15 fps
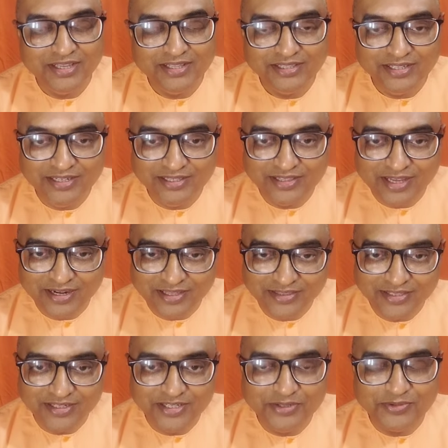তিনি
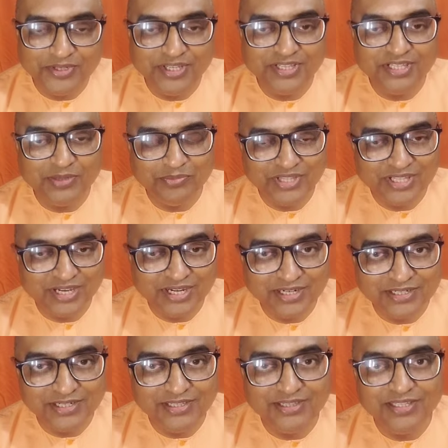তাড়াতাড়ি করে থেমে থাকা
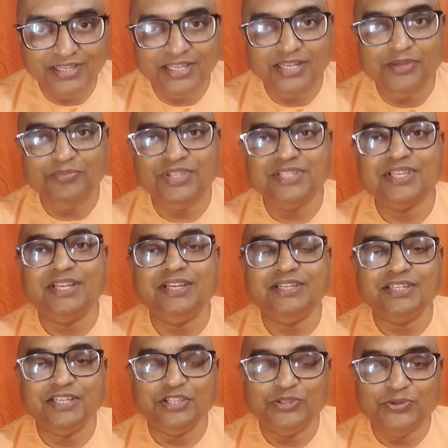ট্রেন থেকে নেমে
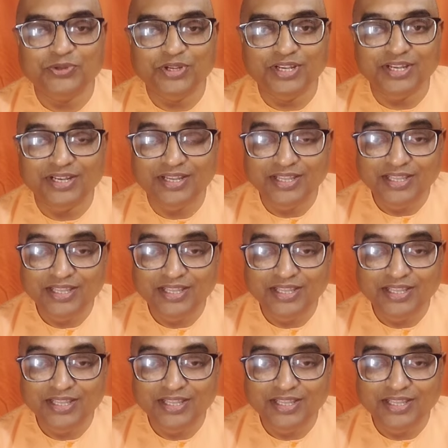ছেলেটিকে ধরলেন